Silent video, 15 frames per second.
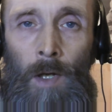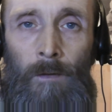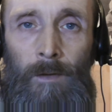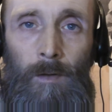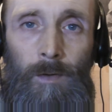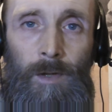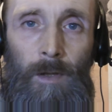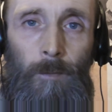В
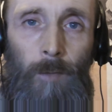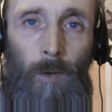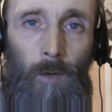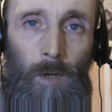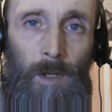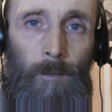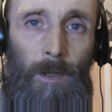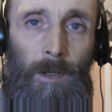случае
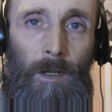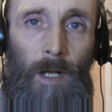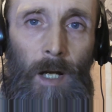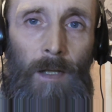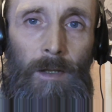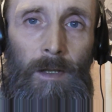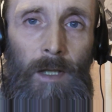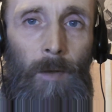просьб или
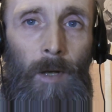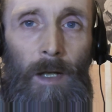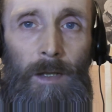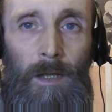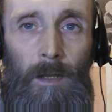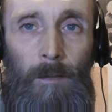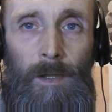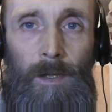крайней
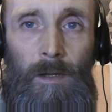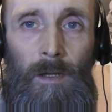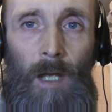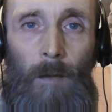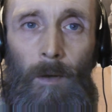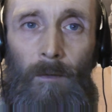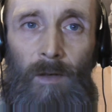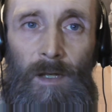необходимости
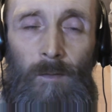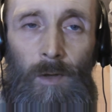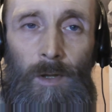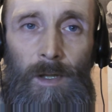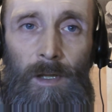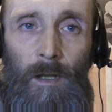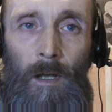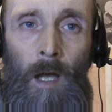я по
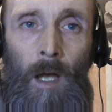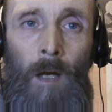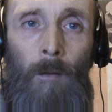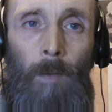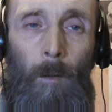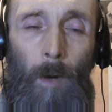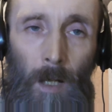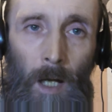возможности
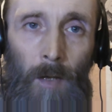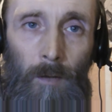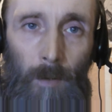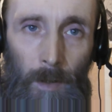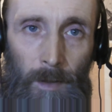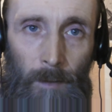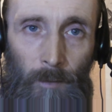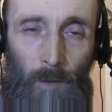помогаю
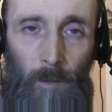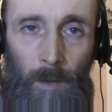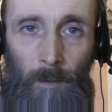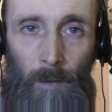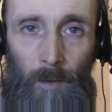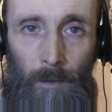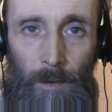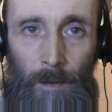этим
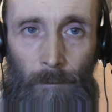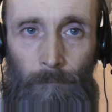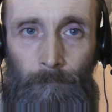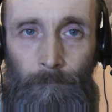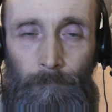добрым людям.